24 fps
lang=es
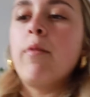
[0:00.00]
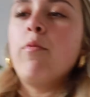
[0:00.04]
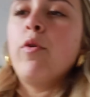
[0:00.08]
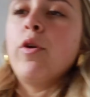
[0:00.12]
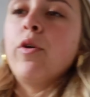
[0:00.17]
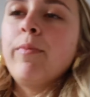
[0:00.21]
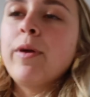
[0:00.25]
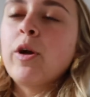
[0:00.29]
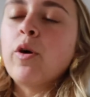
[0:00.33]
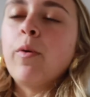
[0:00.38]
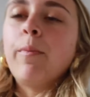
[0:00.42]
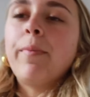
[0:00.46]
Bueno,
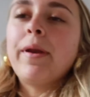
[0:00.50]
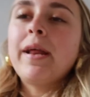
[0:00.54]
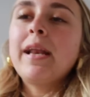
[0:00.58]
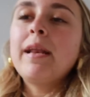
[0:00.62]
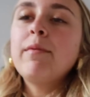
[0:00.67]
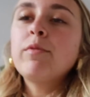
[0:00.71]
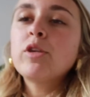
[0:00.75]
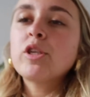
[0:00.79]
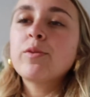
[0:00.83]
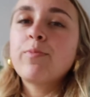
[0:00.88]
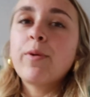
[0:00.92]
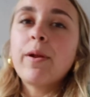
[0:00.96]
me compré
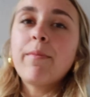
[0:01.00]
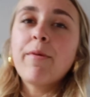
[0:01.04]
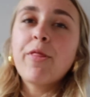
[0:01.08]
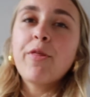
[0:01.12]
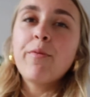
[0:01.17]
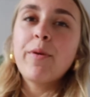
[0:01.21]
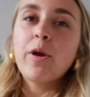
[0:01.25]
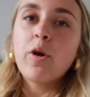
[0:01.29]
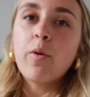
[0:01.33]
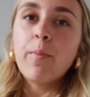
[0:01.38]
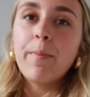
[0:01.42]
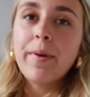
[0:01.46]
libros para
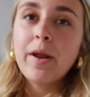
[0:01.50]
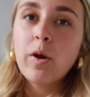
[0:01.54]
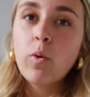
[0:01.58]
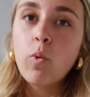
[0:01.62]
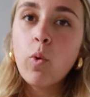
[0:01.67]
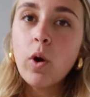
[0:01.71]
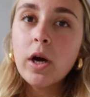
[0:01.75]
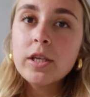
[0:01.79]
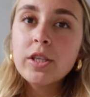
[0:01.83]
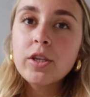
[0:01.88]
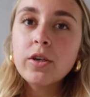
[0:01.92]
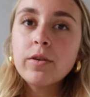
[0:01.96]
Amazon, me compré
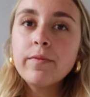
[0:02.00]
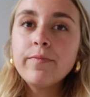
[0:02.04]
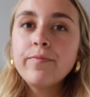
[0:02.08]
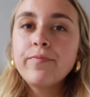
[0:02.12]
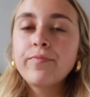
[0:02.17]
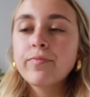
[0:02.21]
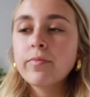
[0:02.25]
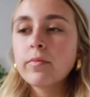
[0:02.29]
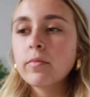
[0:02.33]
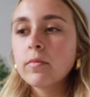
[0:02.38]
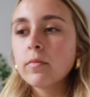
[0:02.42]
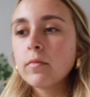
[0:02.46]
cuatro.
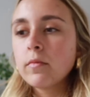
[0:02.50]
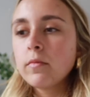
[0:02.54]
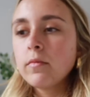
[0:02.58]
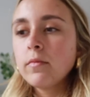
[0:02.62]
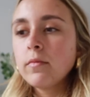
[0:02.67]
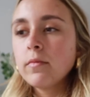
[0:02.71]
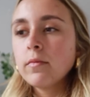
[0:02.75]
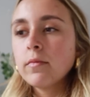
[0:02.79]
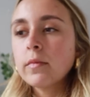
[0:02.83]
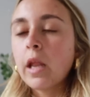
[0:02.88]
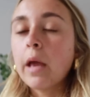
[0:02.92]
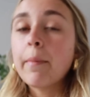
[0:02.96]

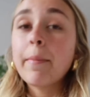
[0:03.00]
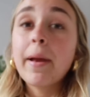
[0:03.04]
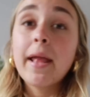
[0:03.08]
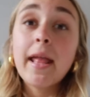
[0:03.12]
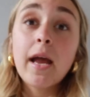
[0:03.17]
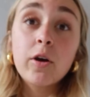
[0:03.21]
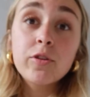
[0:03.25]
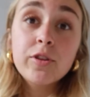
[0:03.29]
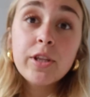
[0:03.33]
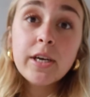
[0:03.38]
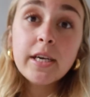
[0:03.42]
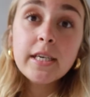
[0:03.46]
Me ha
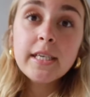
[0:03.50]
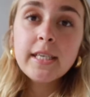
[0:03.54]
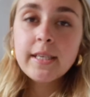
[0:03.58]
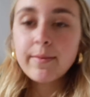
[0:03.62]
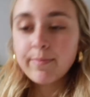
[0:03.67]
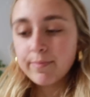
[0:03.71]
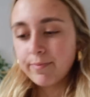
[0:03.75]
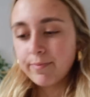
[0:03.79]
llegado tres,